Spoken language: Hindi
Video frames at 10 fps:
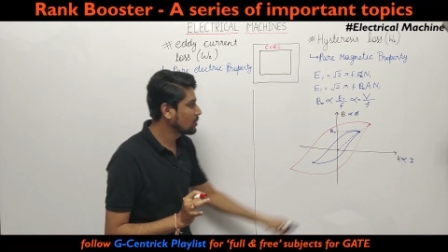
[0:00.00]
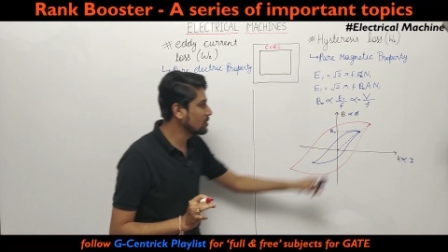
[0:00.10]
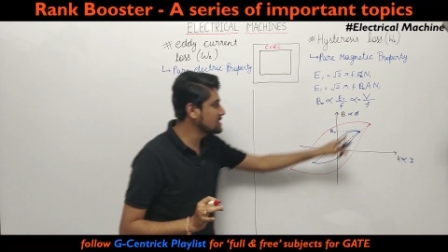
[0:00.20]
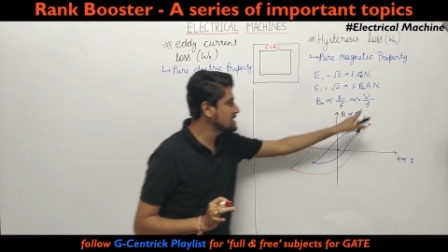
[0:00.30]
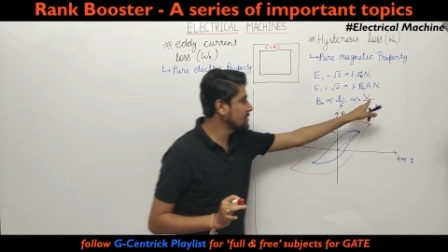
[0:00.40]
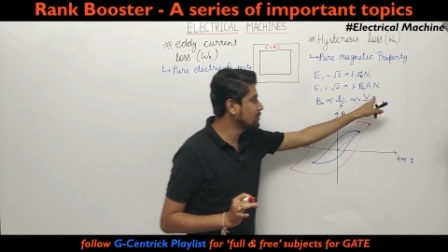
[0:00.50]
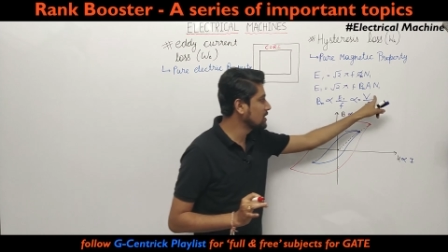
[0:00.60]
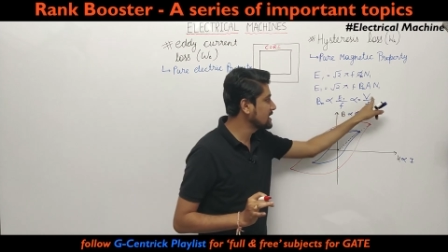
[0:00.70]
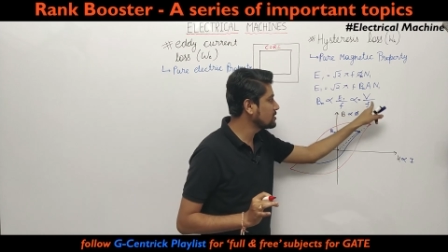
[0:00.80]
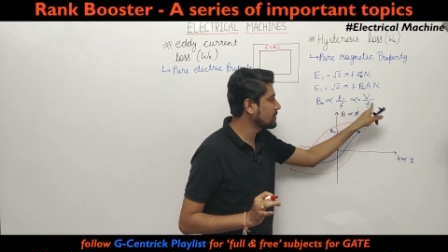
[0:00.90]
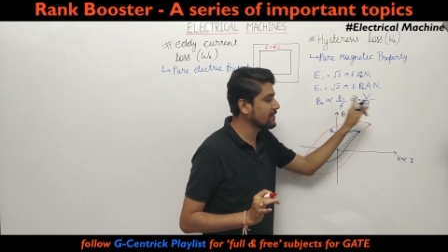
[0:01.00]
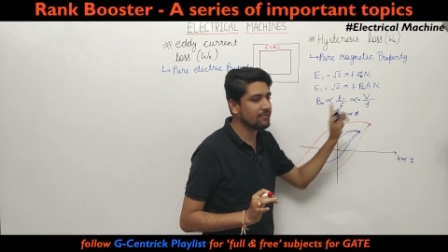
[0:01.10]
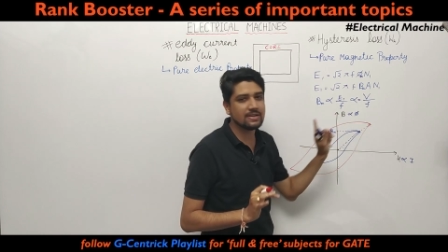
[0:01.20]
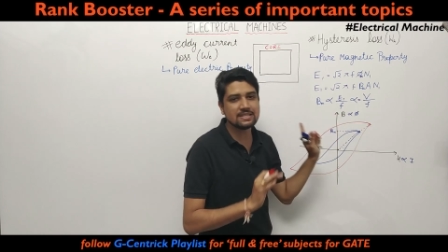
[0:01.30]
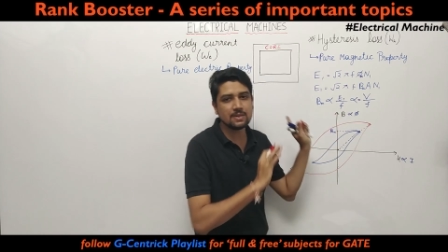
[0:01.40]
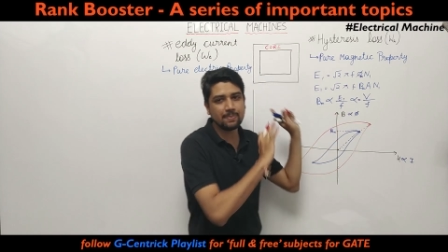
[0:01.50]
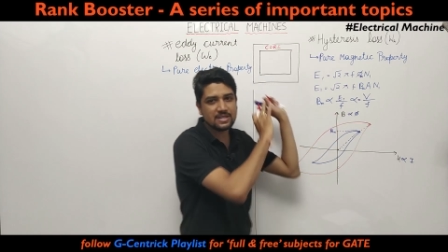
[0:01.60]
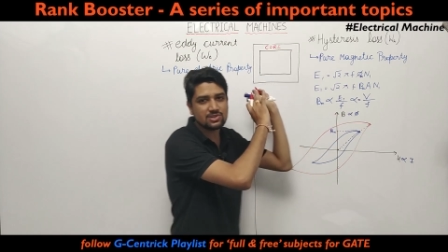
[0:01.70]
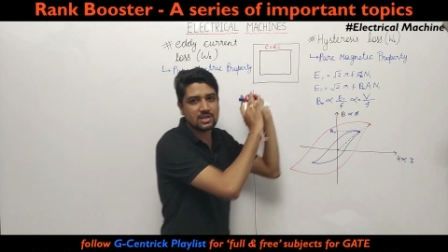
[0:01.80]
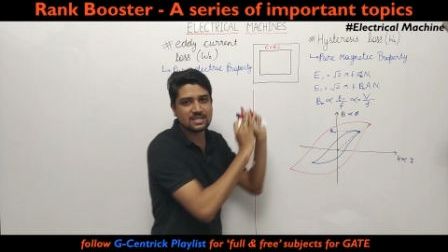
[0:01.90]
कौन से वोल्टेज और फ्रिक्वेंसी पे
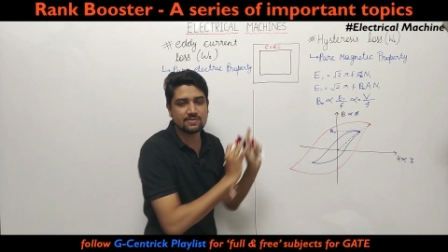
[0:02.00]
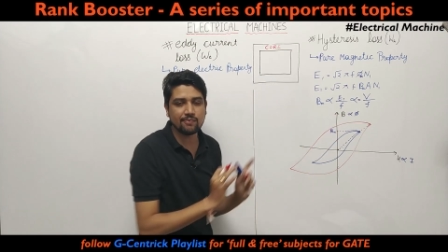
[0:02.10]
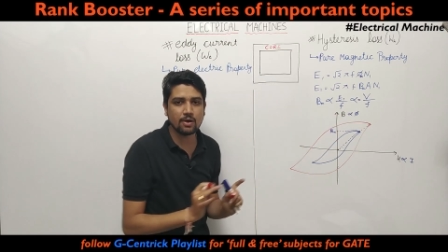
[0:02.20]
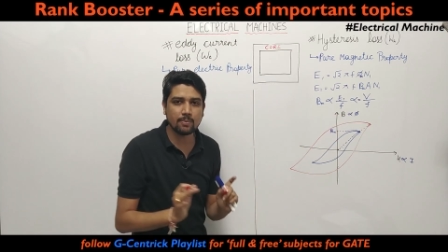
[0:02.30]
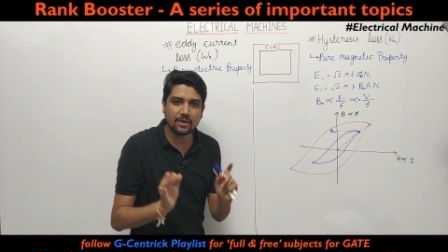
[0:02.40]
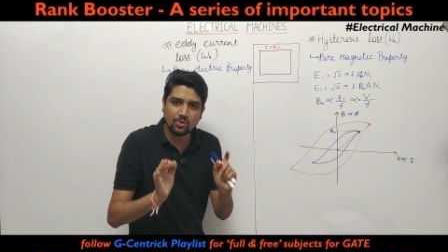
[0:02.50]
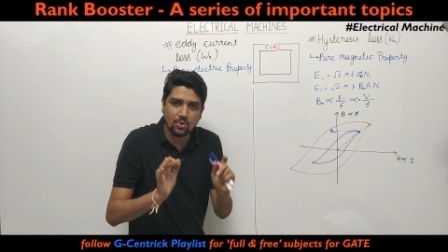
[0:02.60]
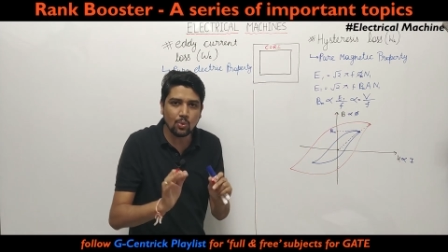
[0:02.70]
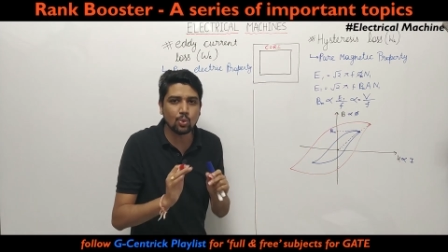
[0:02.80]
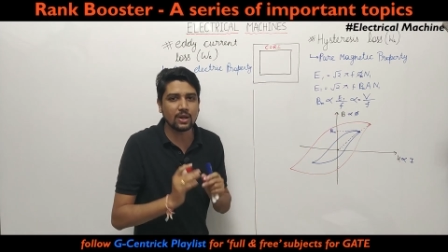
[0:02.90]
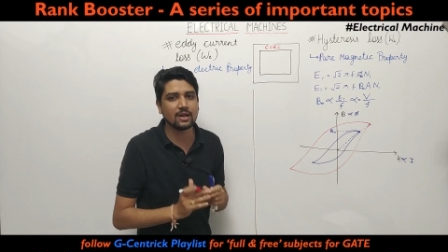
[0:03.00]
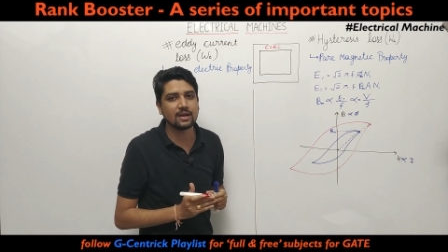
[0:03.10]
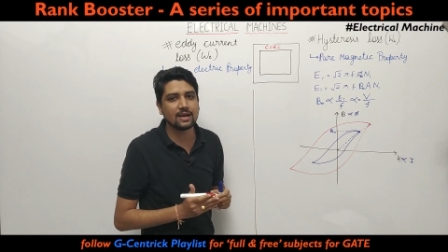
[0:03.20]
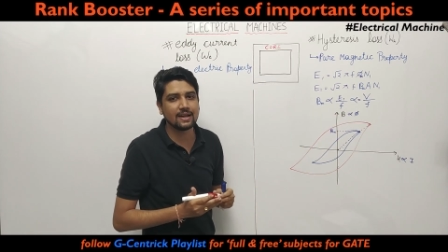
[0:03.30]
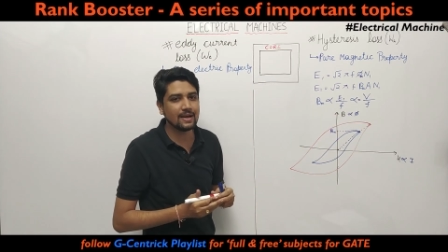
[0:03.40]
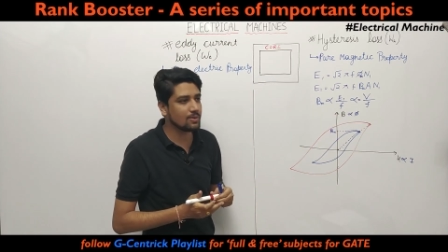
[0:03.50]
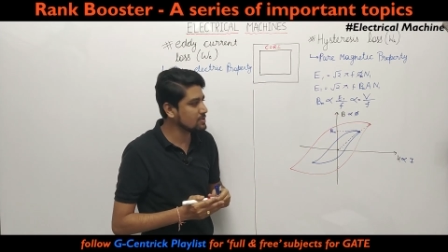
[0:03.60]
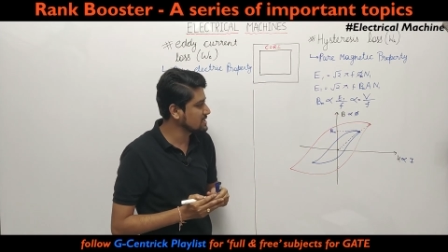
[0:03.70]
इस ट्रांसफार्मर को वर्क करा रहा है